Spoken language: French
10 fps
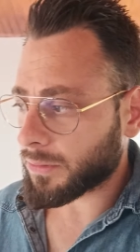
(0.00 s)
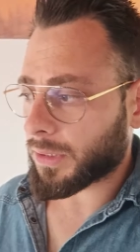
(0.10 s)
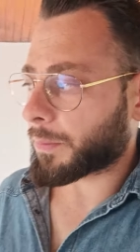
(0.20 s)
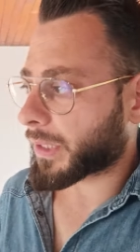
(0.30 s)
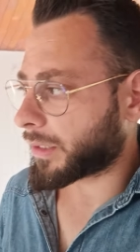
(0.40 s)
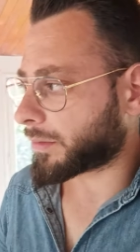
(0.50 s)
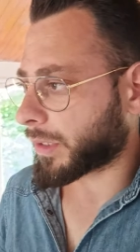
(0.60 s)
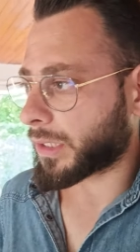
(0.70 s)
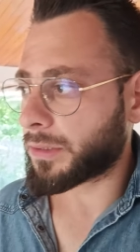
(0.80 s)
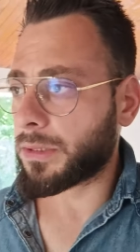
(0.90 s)
Donc après,
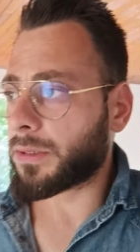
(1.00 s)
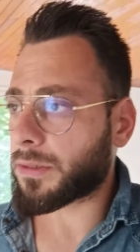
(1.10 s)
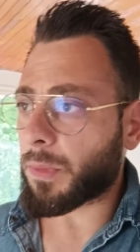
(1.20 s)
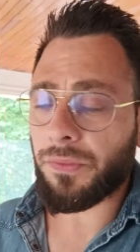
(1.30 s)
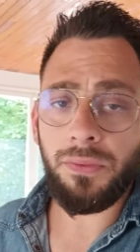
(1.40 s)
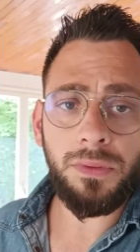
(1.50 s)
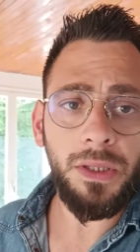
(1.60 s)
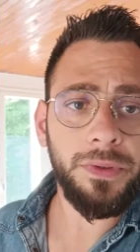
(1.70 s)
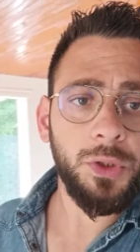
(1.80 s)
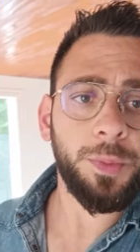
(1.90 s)
voilà, je m'en fous.
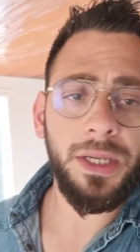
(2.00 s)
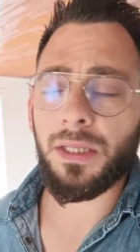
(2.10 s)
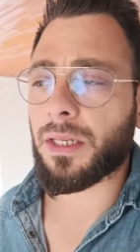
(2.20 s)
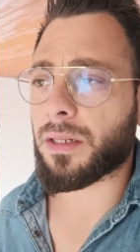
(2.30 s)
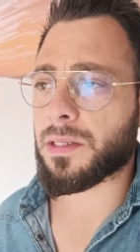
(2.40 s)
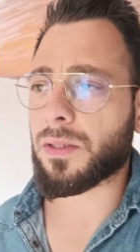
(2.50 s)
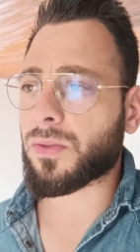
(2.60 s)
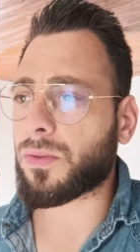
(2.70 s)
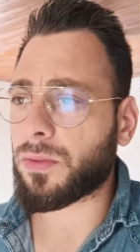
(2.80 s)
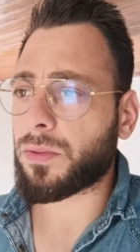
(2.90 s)
En fait, je suis pas inquiet dans le
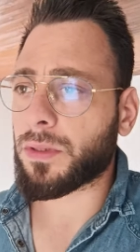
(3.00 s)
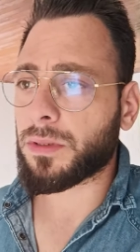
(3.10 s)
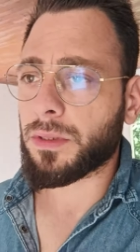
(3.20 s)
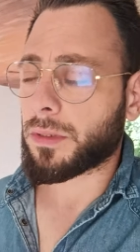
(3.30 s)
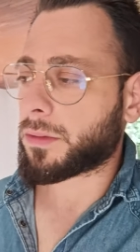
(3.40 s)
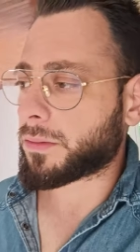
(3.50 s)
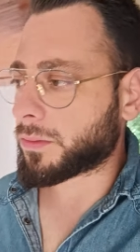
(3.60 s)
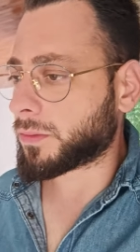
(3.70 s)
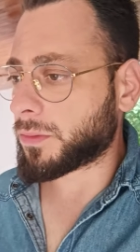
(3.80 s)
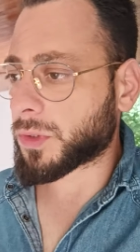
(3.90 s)
sens où,
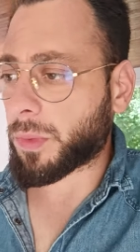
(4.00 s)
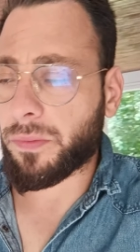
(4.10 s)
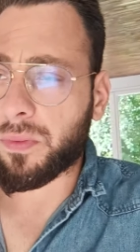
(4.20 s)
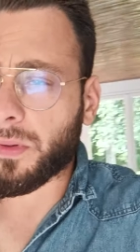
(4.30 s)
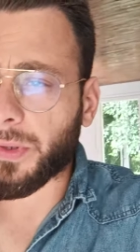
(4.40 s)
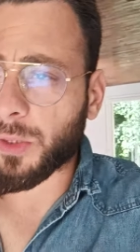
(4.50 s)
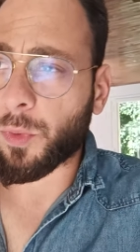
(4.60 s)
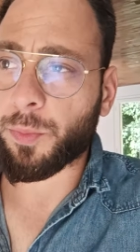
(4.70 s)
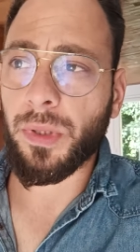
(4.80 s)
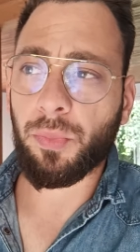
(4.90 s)
je m'en fous, en fait, je
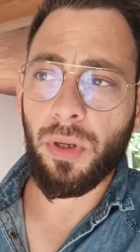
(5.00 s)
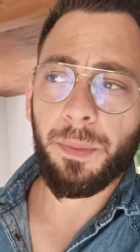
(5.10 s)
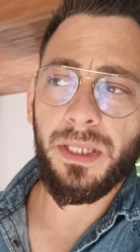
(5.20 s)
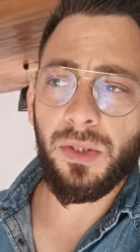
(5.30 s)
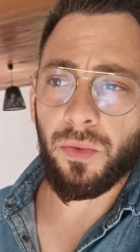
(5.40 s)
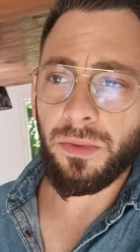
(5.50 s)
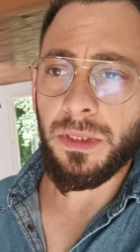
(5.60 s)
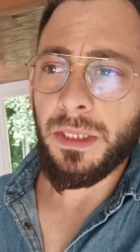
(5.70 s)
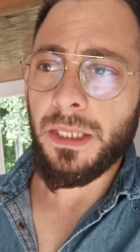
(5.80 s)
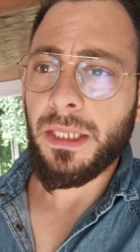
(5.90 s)
me mets plus la pression.
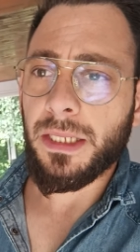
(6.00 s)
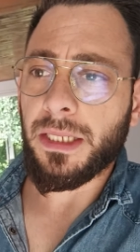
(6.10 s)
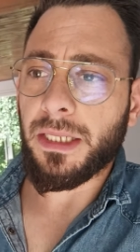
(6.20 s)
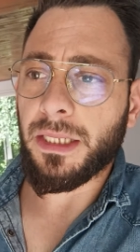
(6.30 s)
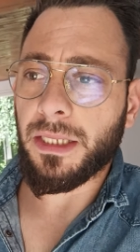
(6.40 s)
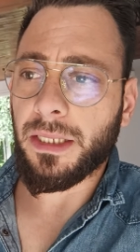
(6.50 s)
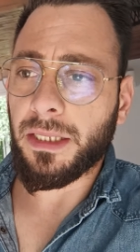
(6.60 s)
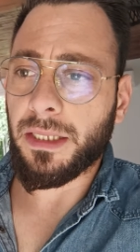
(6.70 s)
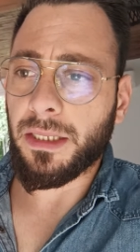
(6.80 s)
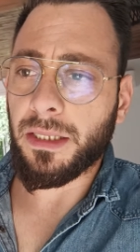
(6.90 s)

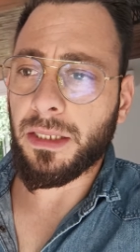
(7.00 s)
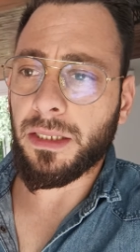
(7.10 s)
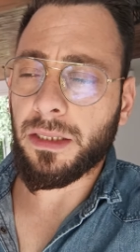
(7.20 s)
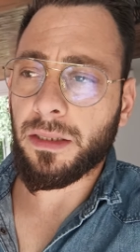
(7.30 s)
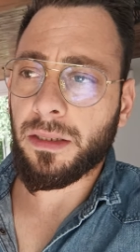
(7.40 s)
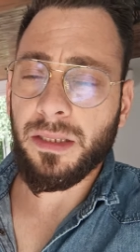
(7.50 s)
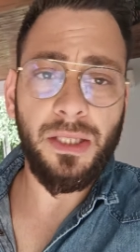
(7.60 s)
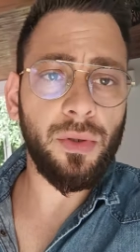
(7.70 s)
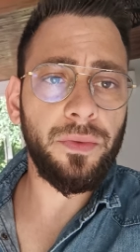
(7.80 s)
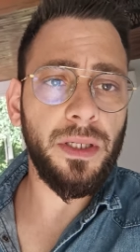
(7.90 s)
Et
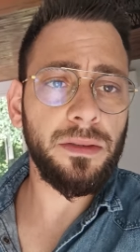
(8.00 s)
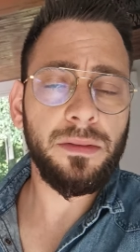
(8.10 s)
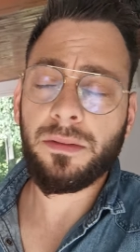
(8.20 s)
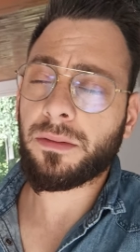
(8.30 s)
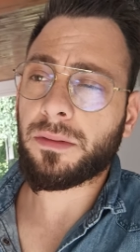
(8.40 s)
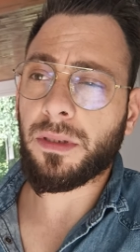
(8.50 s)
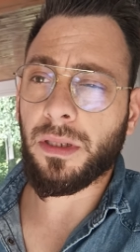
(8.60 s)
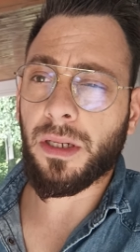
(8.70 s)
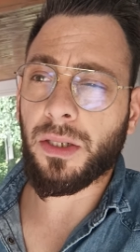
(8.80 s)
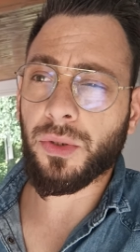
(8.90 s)
ça se vend.
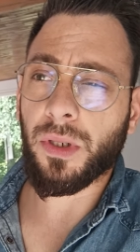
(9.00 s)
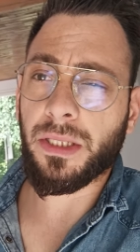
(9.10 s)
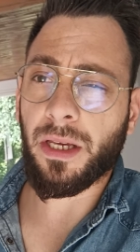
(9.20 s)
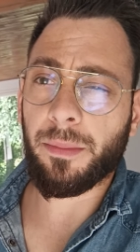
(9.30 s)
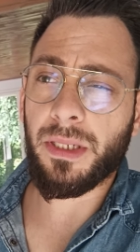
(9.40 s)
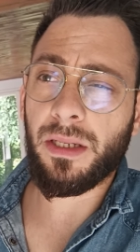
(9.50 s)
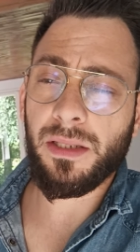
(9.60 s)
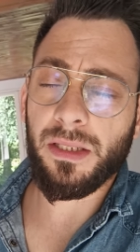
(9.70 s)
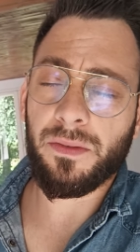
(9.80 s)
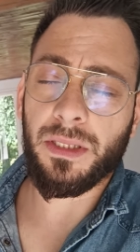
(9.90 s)
Euh, quand j'aurai terminé,
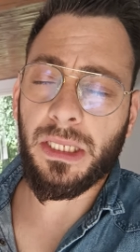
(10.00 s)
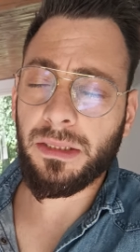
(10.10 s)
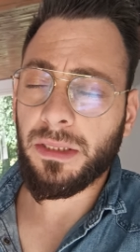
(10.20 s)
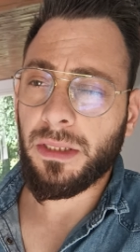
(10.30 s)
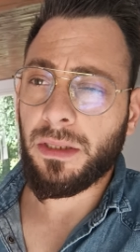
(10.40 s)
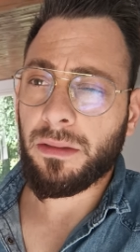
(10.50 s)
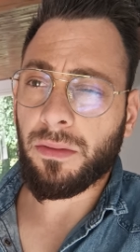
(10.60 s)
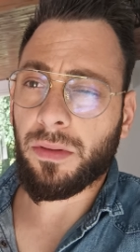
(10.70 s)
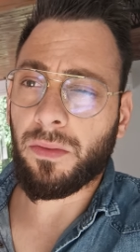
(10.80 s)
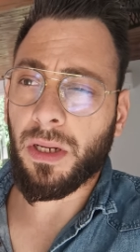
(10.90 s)
ça se vendra.
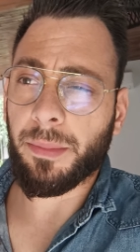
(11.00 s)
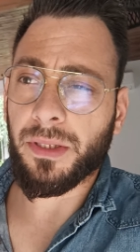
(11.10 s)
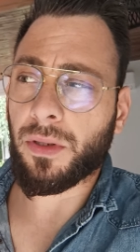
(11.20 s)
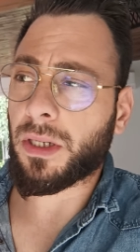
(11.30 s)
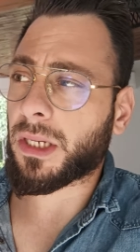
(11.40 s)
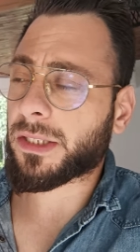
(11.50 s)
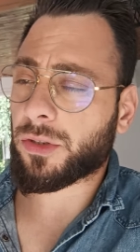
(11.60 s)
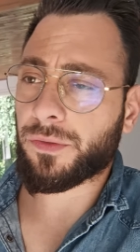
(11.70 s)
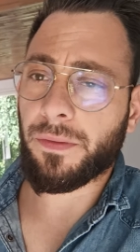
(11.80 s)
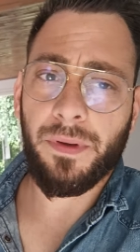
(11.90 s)
Donc voilà, maintenant, là, ce
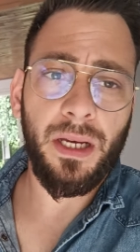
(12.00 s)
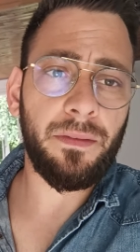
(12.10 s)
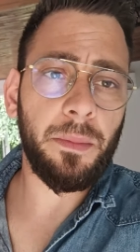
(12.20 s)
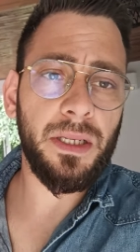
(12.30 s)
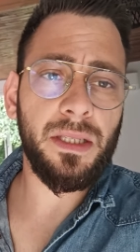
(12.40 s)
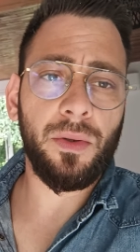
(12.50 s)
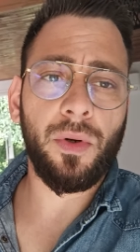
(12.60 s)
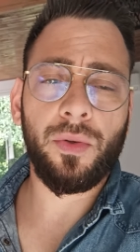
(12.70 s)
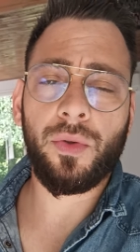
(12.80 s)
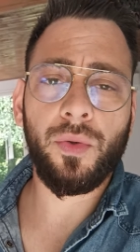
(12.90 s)
que je vais faire, il va me rester
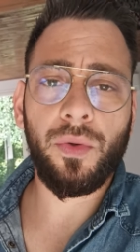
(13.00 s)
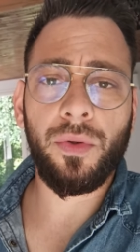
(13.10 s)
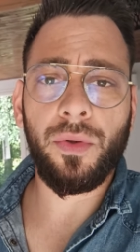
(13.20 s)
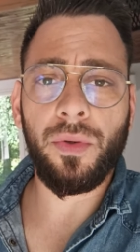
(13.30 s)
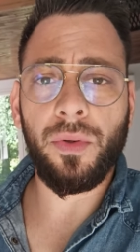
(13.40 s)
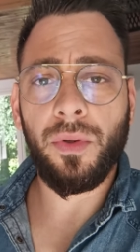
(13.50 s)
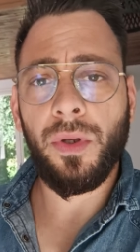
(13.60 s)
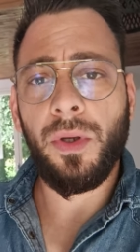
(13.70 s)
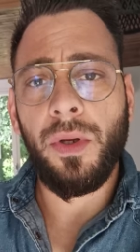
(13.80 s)
encore deux jours de.